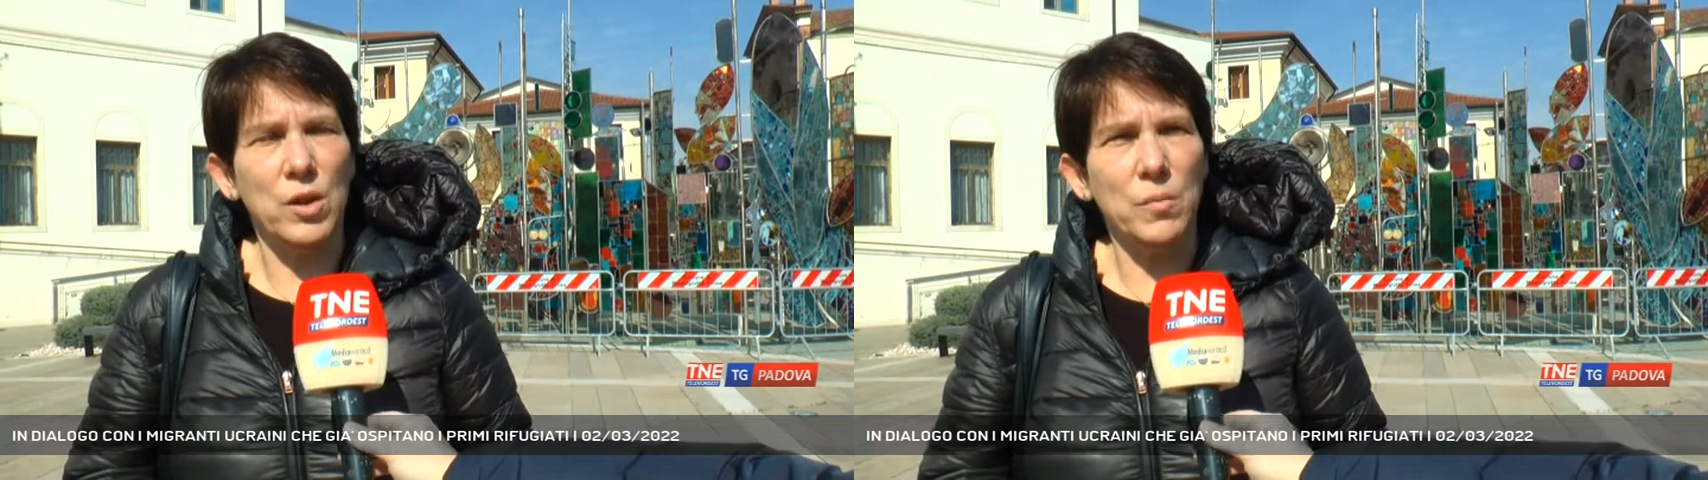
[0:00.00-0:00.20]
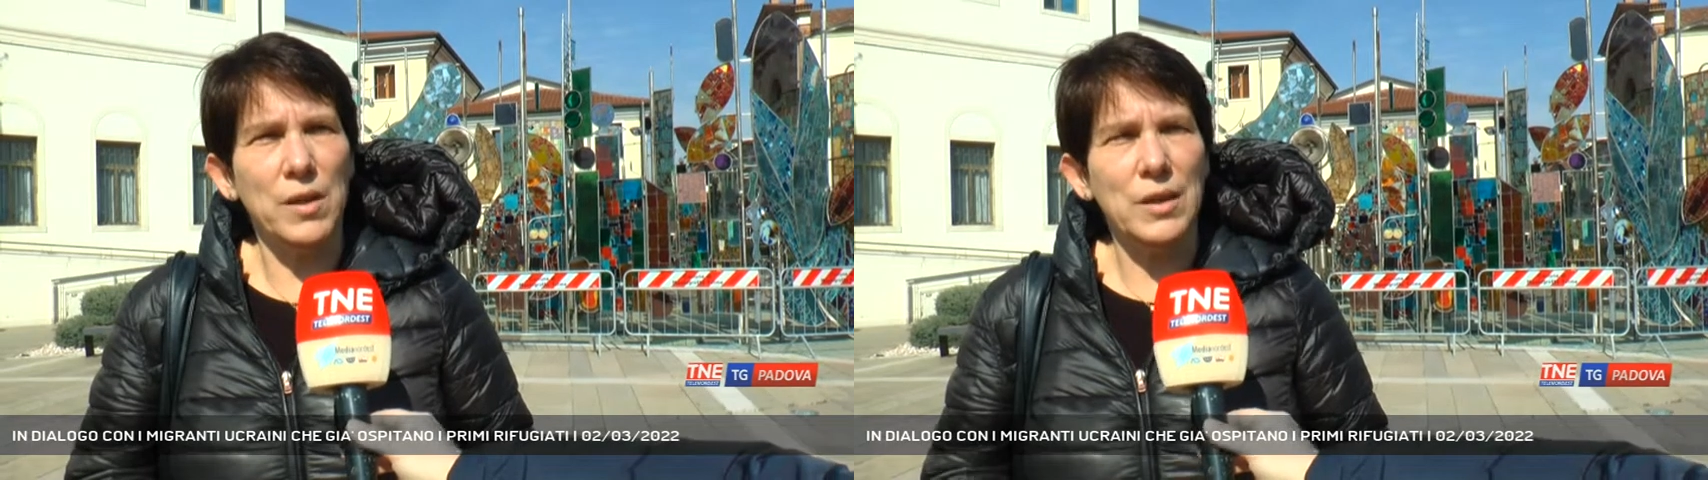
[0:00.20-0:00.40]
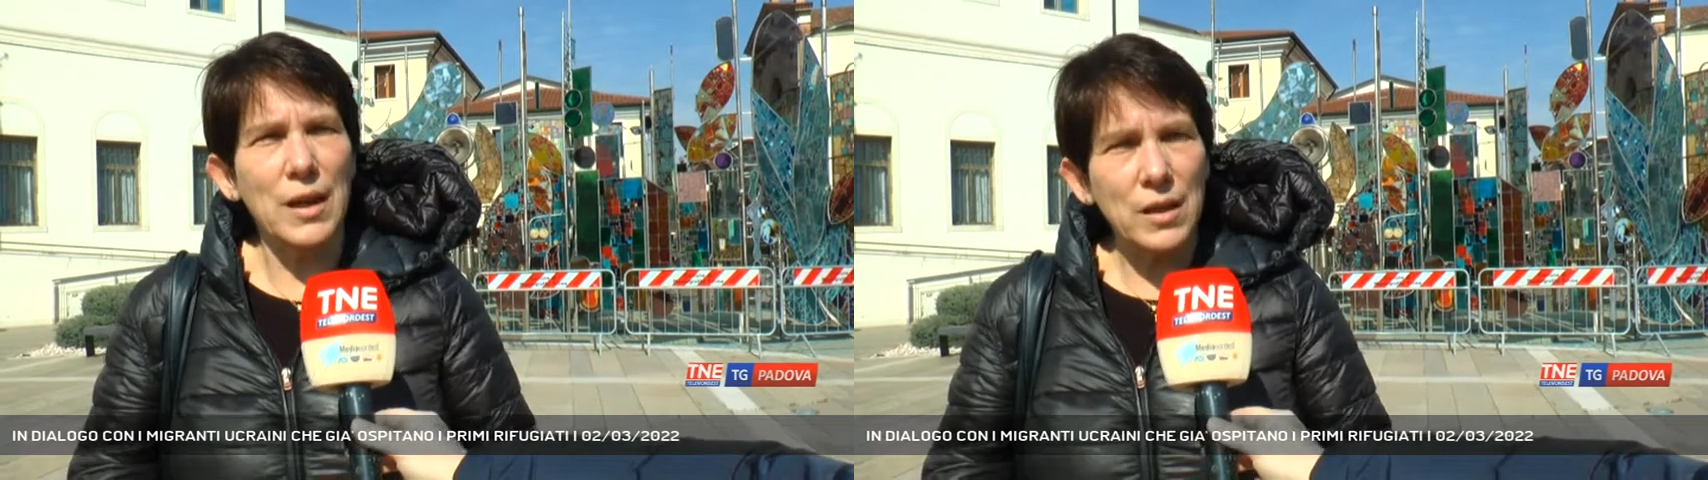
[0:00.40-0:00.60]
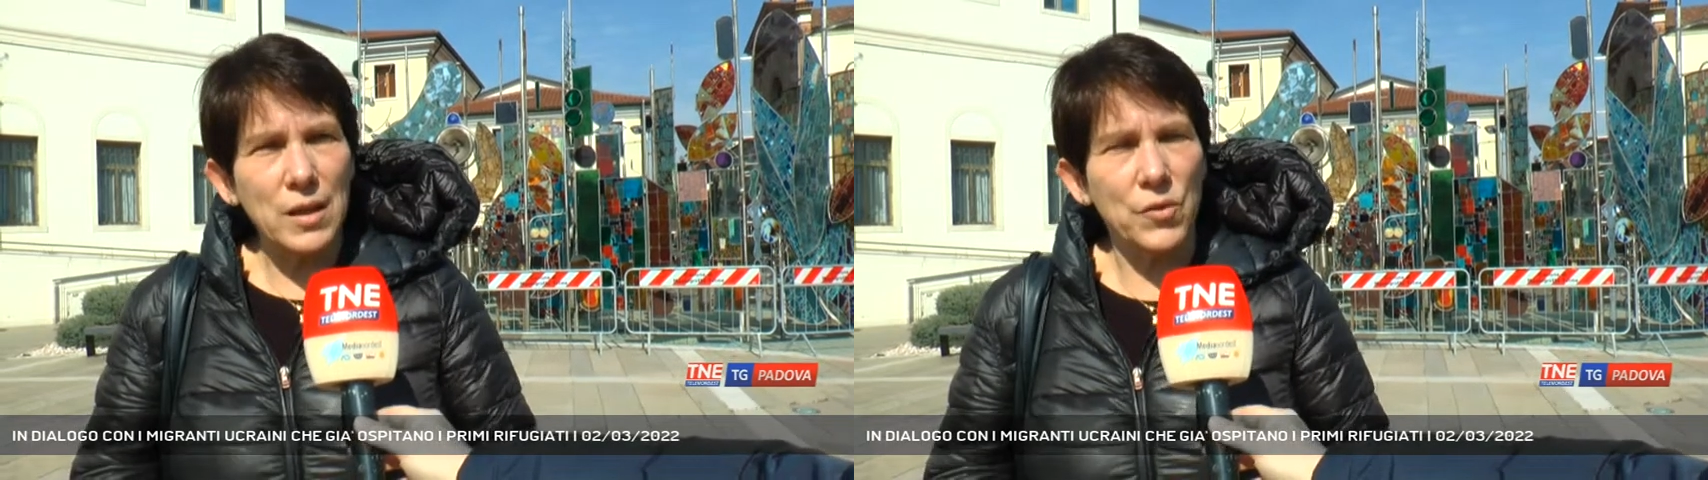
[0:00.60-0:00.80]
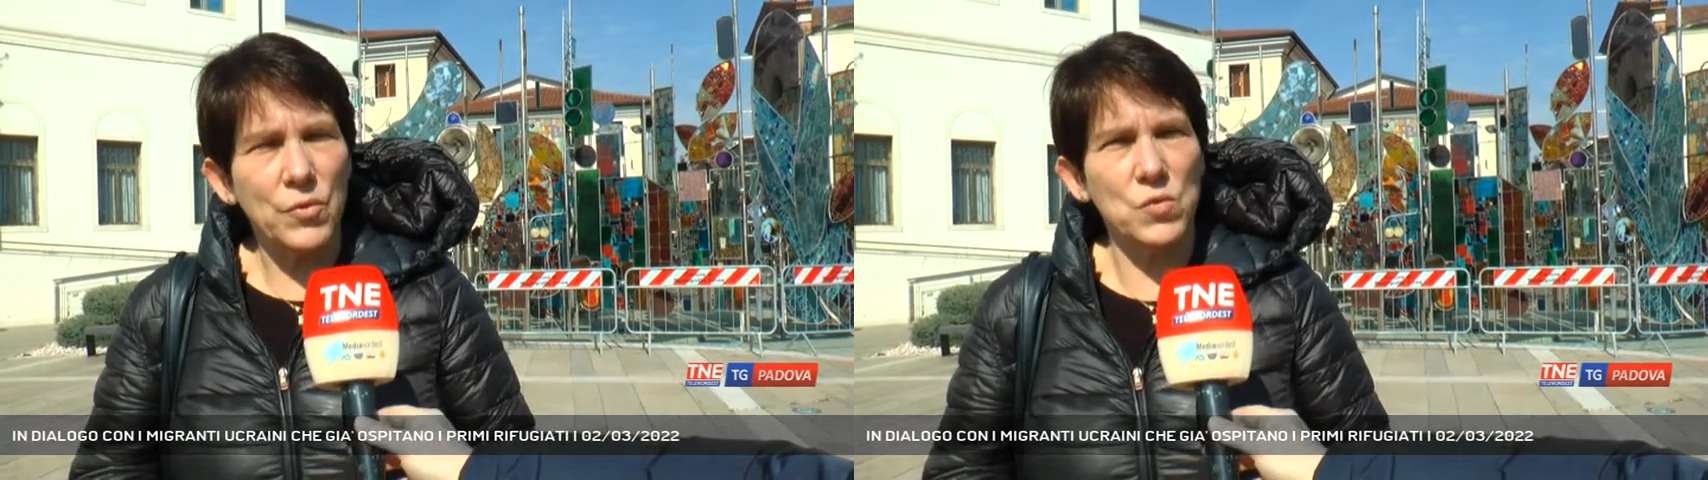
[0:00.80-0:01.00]
alimentare
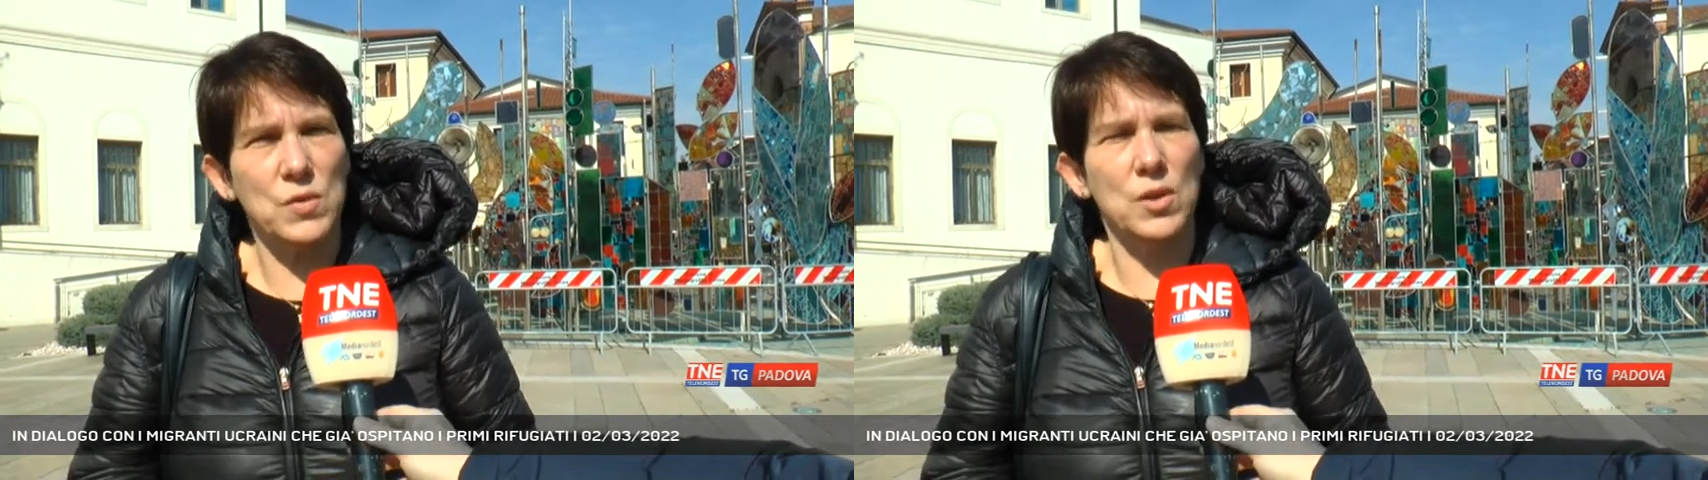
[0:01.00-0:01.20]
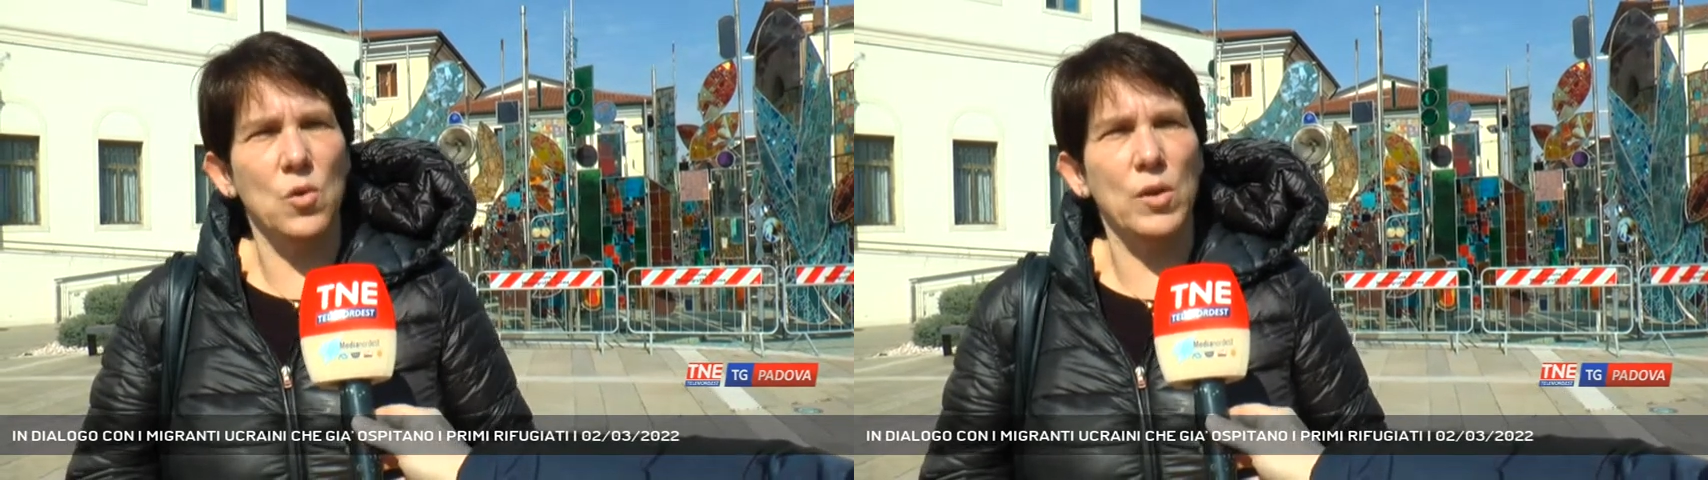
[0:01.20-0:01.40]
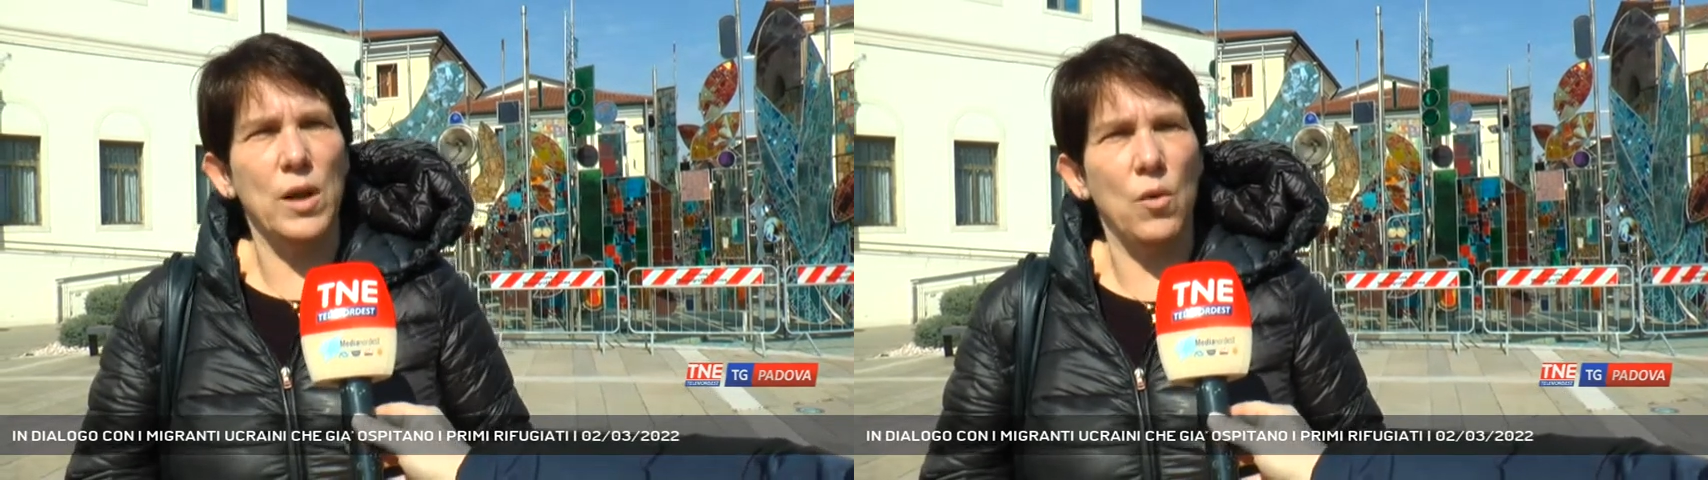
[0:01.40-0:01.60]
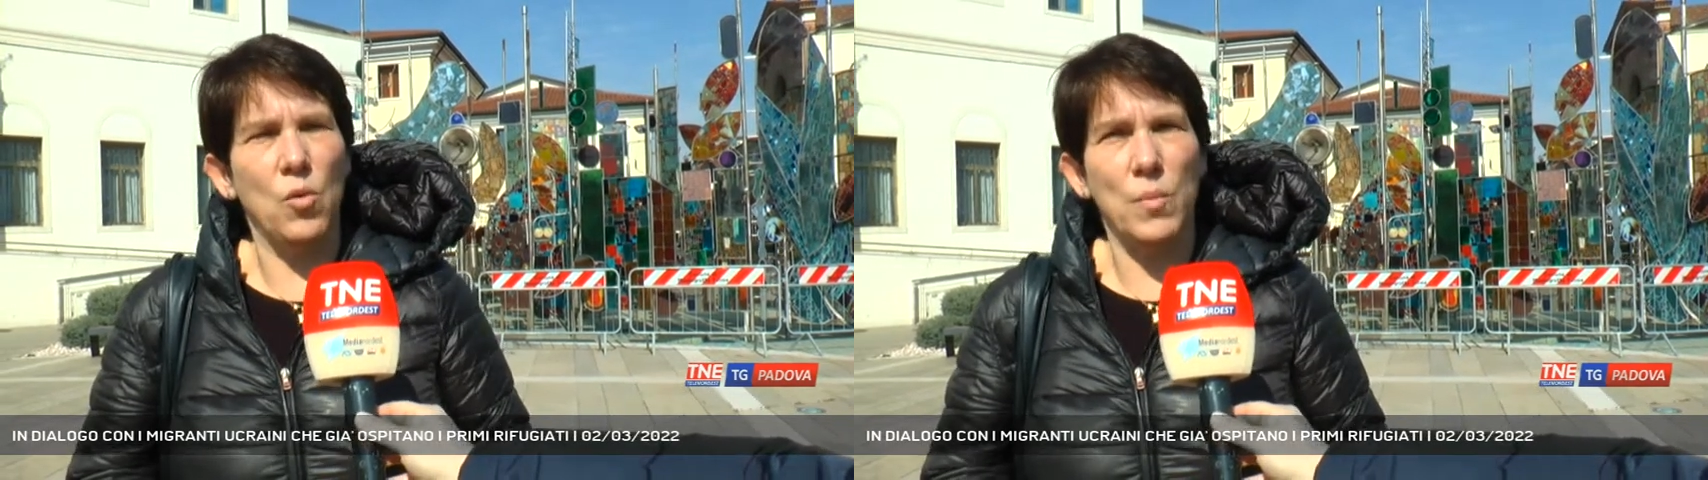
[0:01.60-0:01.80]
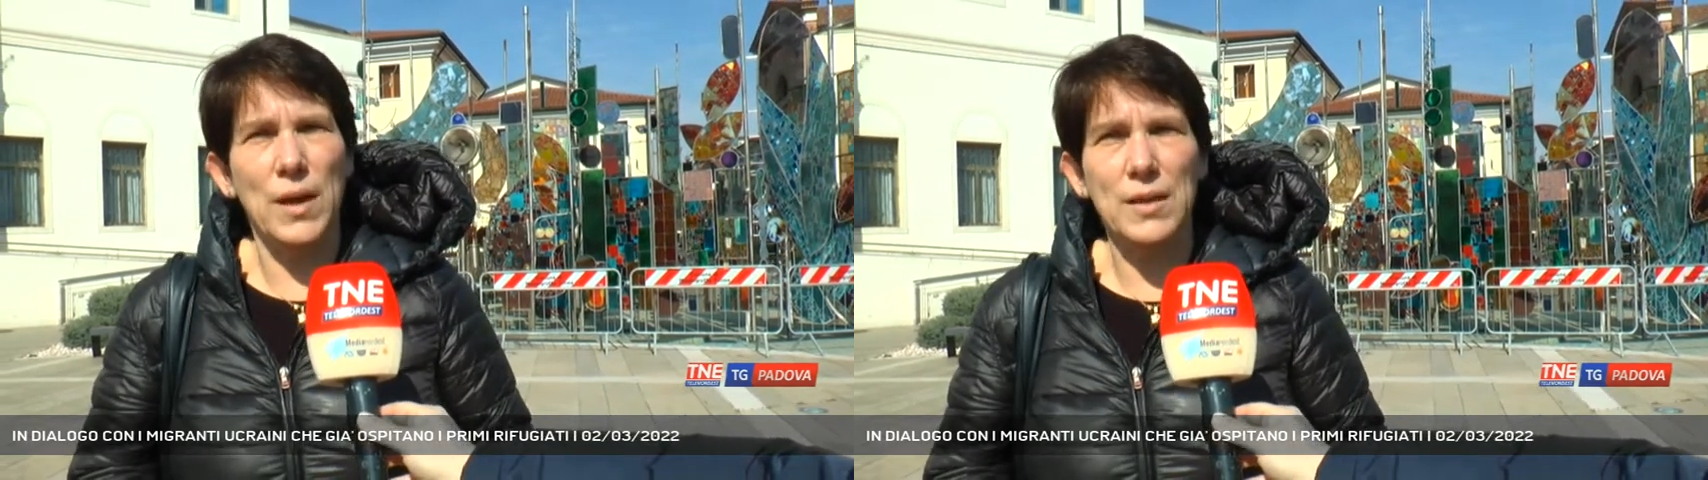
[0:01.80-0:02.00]
che funziona ormai